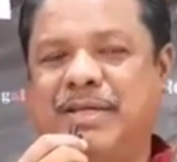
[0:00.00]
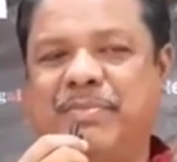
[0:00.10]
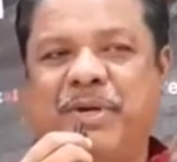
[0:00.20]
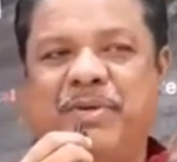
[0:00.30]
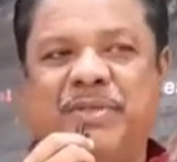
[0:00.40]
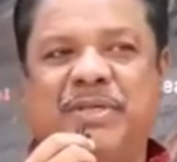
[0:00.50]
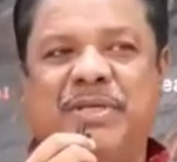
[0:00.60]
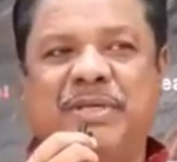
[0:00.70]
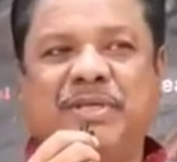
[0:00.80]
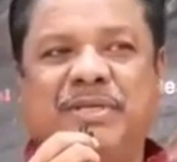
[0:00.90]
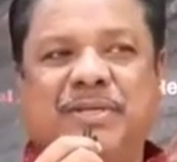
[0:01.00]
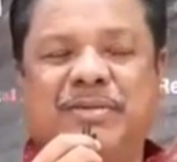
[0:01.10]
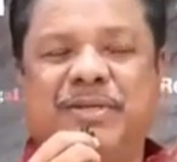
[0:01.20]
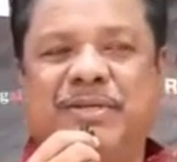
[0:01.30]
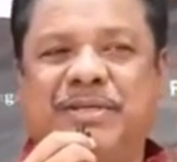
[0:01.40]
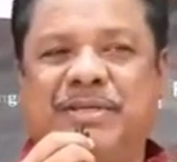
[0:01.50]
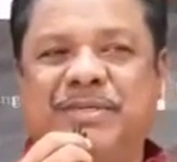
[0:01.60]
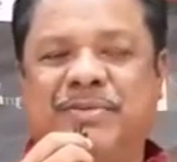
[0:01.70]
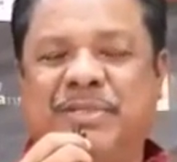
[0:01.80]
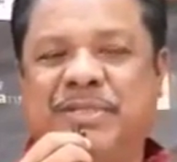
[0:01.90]
எப்படி வந்து அது
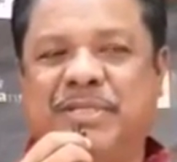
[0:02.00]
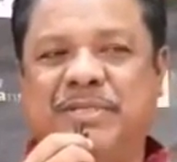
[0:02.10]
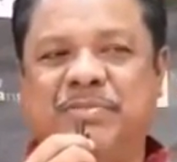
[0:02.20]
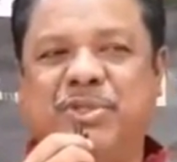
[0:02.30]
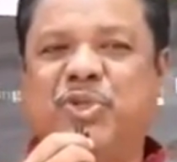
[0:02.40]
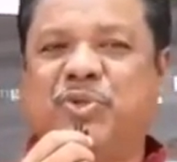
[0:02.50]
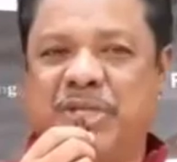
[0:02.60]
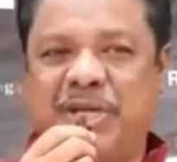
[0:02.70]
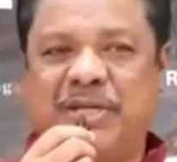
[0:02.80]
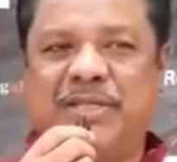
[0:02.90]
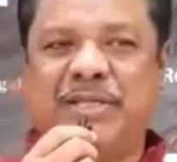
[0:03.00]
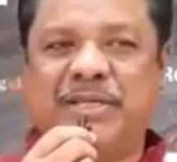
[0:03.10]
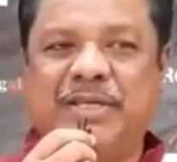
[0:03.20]
வந்து மிஸ்யூஸ் ஆகுது